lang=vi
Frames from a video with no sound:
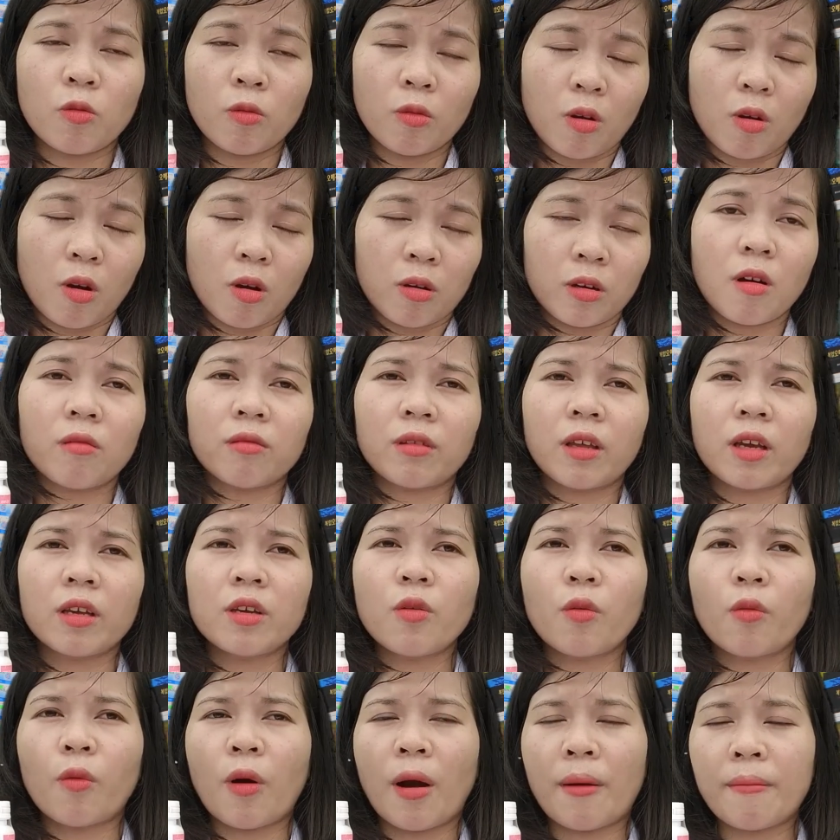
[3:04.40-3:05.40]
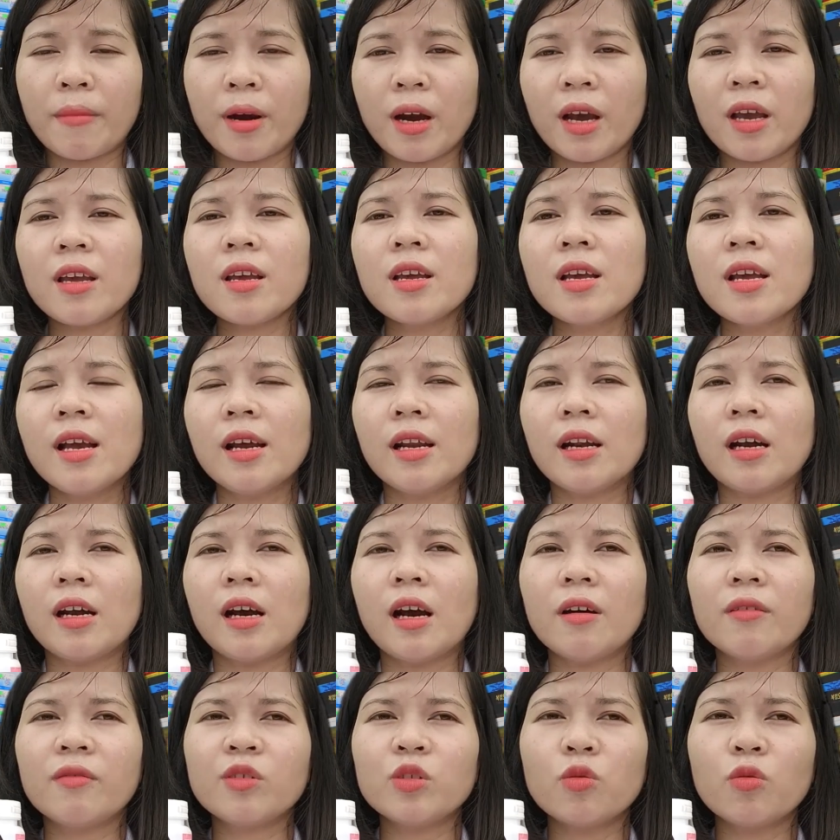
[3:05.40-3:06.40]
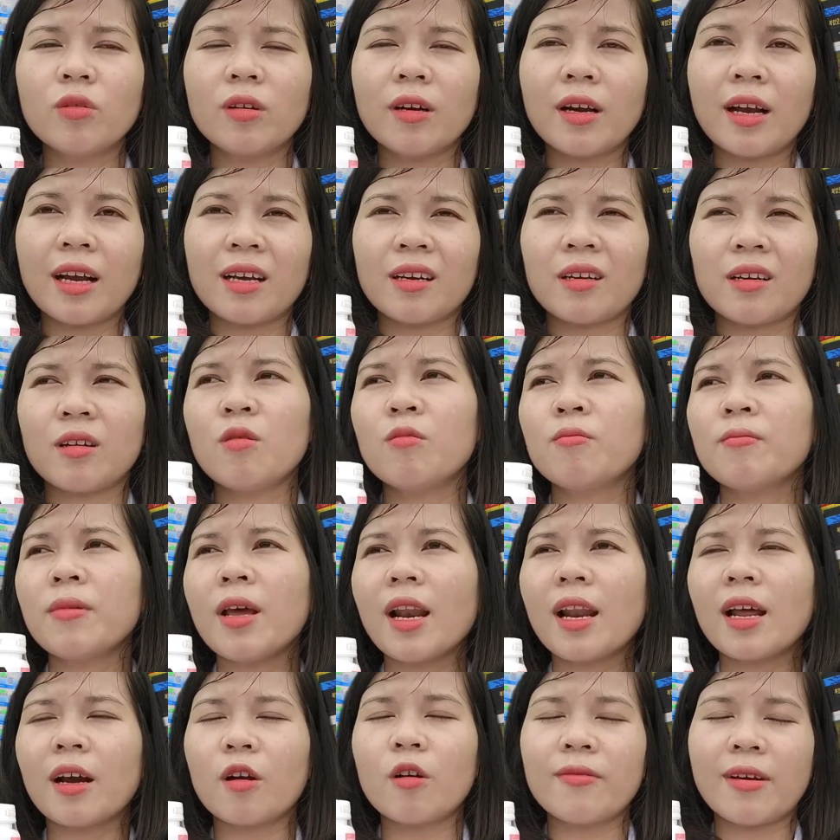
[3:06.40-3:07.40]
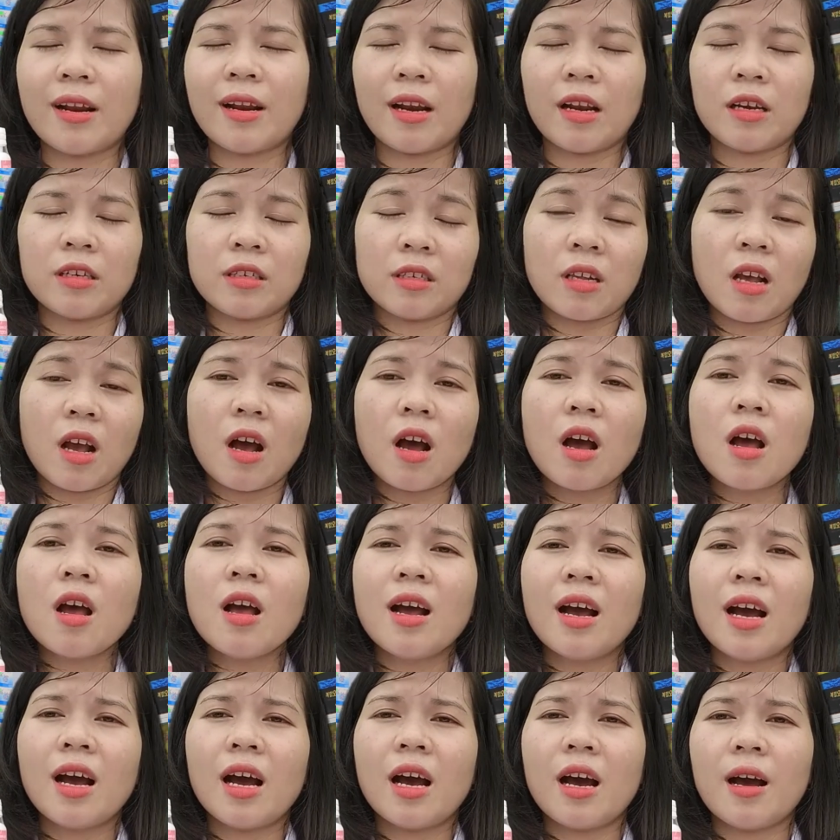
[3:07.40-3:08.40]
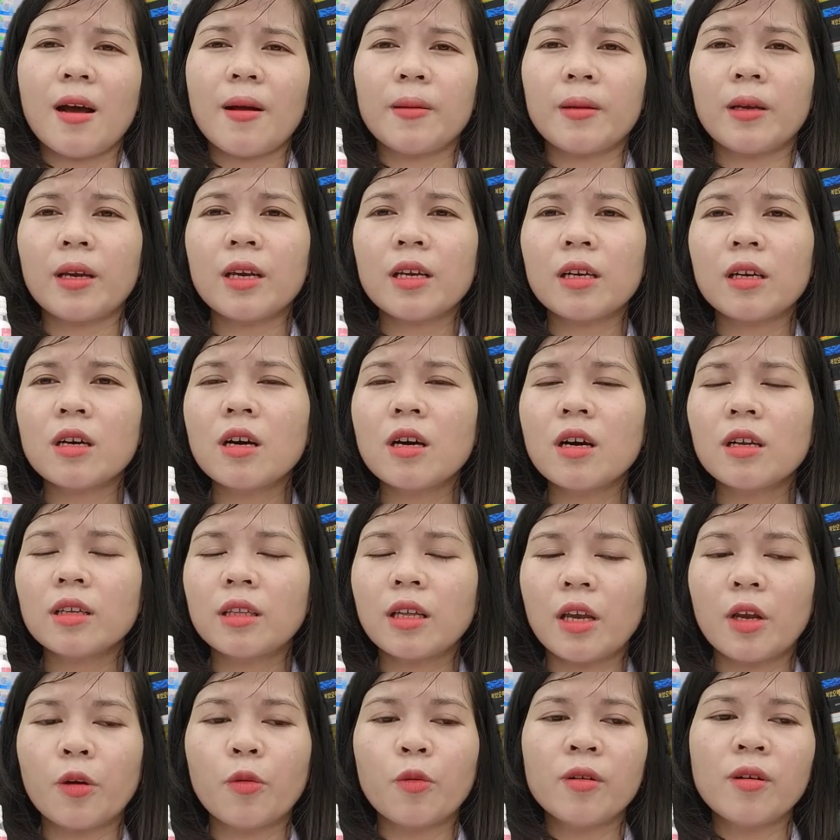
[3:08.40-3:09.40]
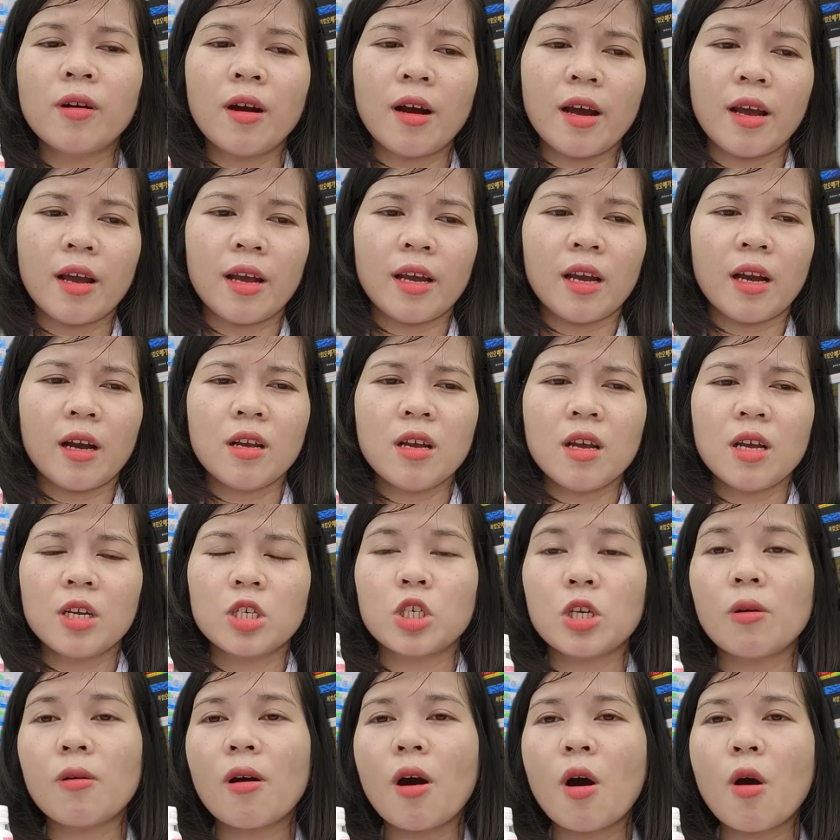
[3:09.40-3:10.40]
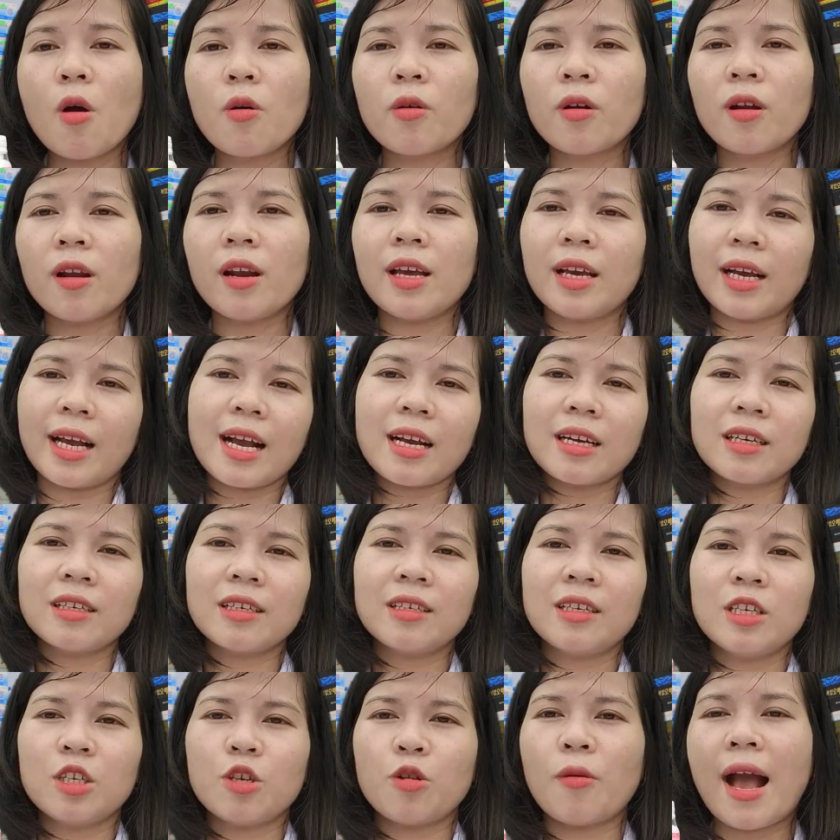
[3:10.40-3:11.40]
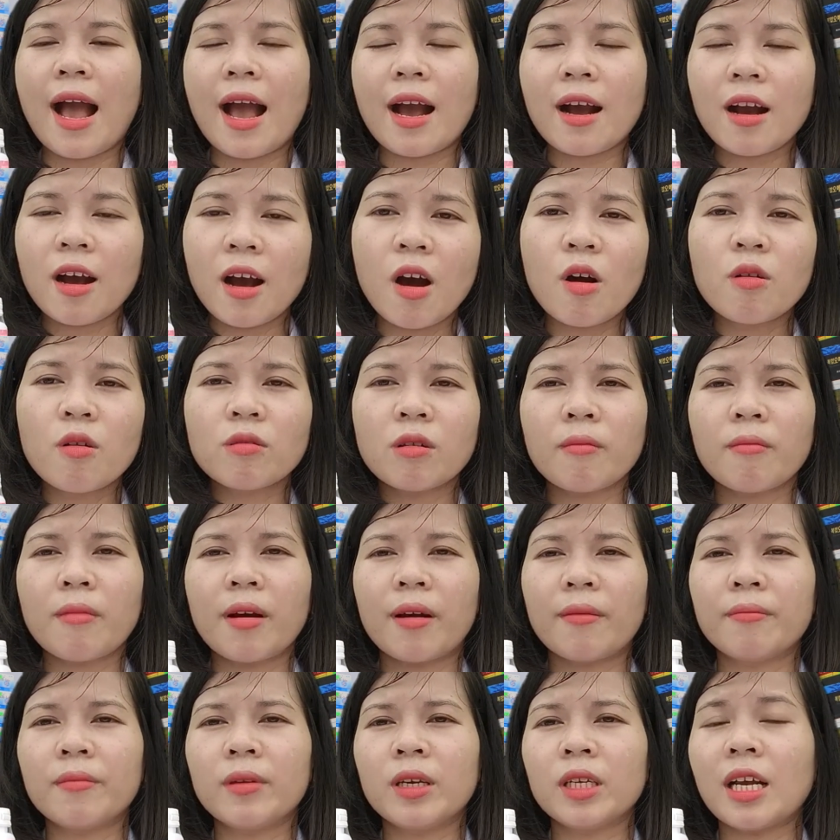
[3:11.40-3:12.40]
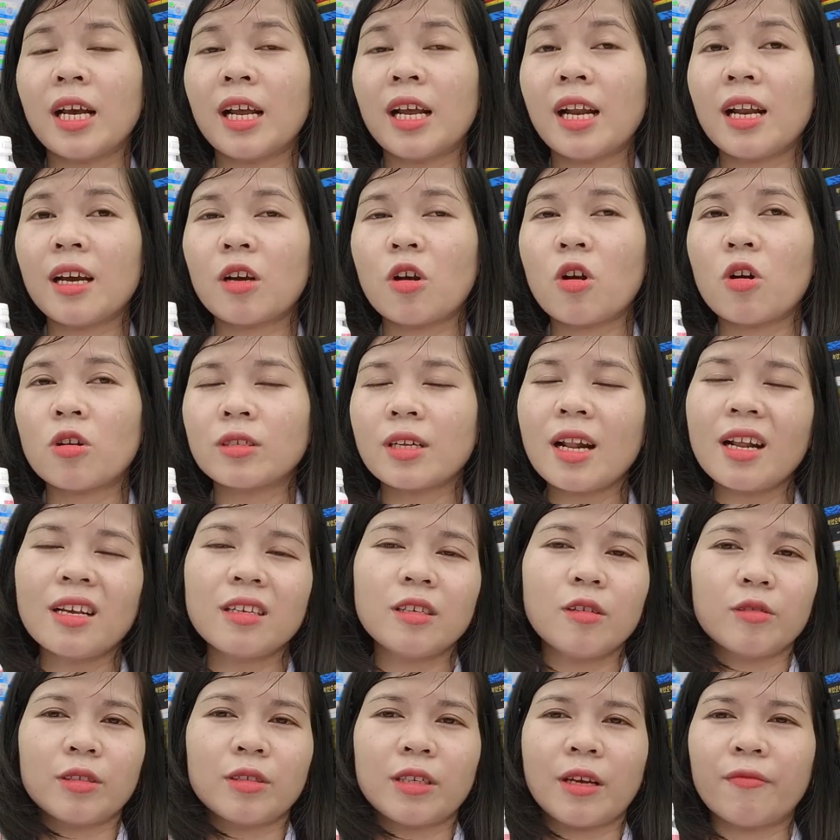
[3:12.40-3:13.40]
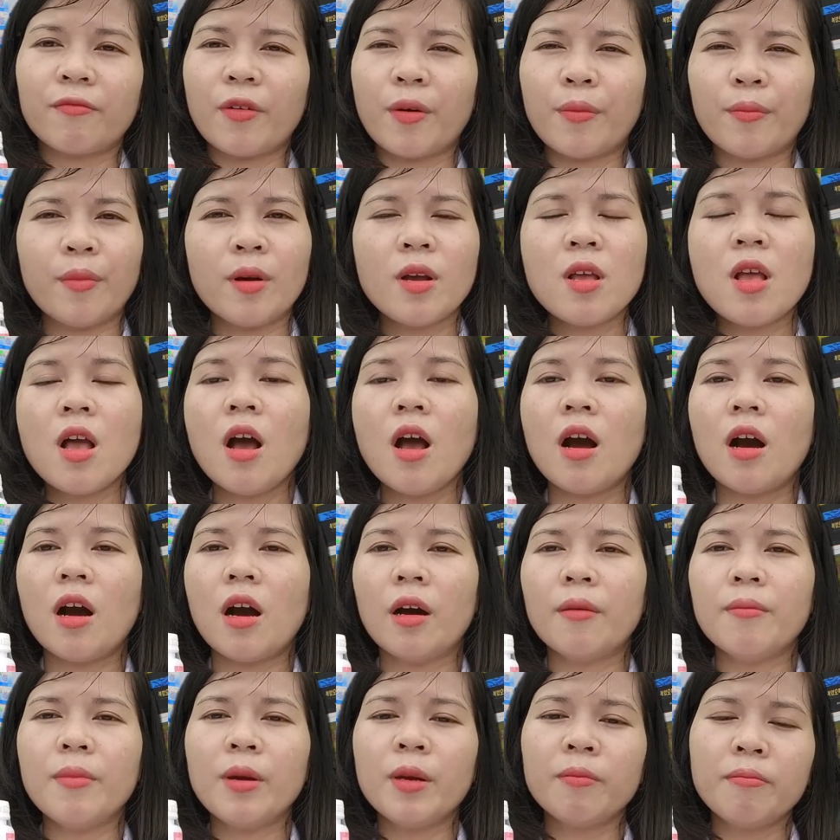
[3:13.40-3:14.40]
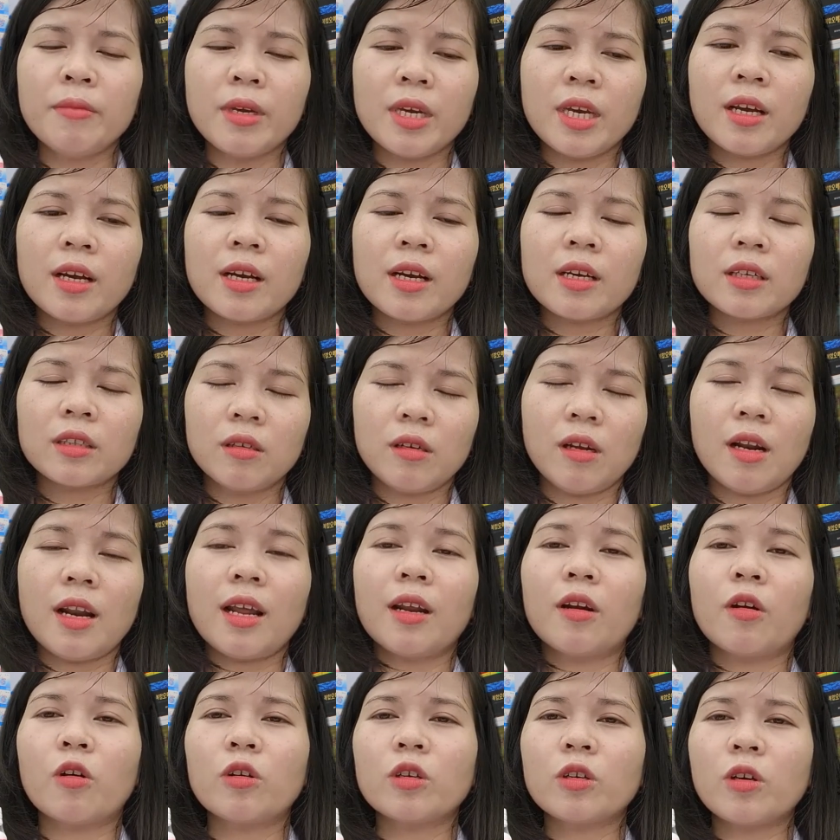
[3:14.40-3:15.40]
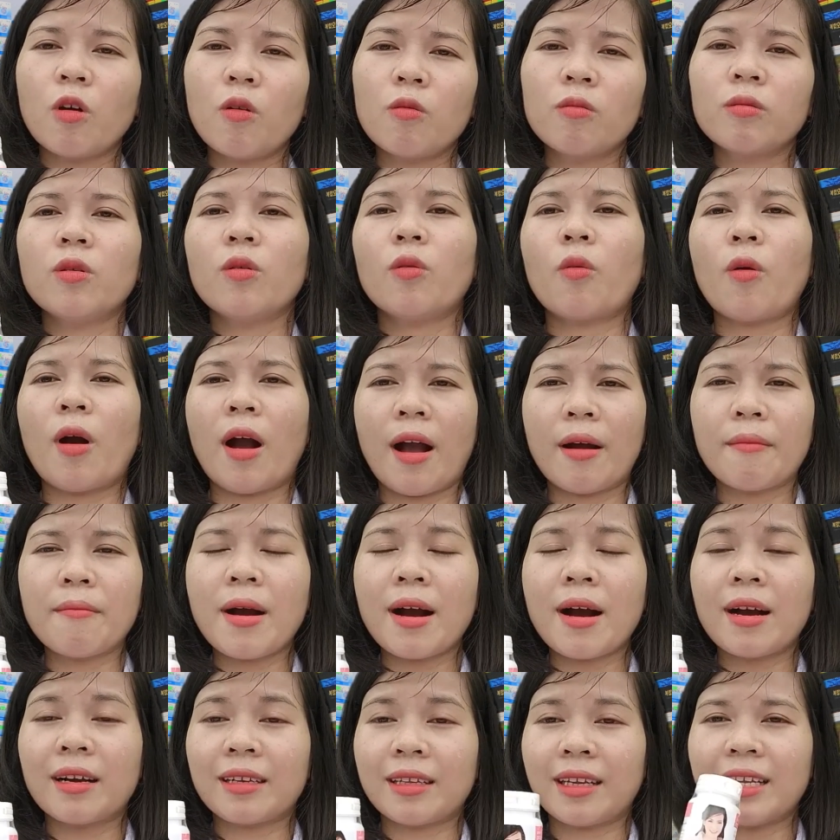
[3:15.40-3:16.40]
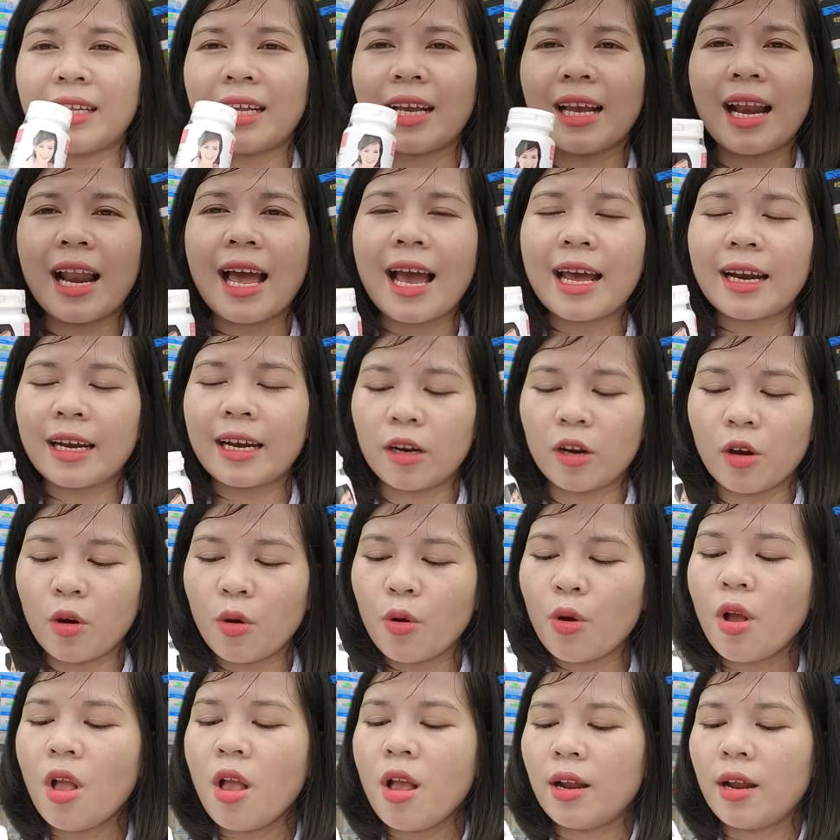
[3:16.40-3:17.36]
dùng còn không thấy hiệu quả mấy. Đó, ví dụ không biết là có phải là do cái cơ thể của người châu Âu đó lại khác người châu Á không, nhưng mà mình thấy là có rất là nhiều sản phẩm ở bên Mỹ các thứ là nó không hiệu quả bằng cái Thái Lan này đâu.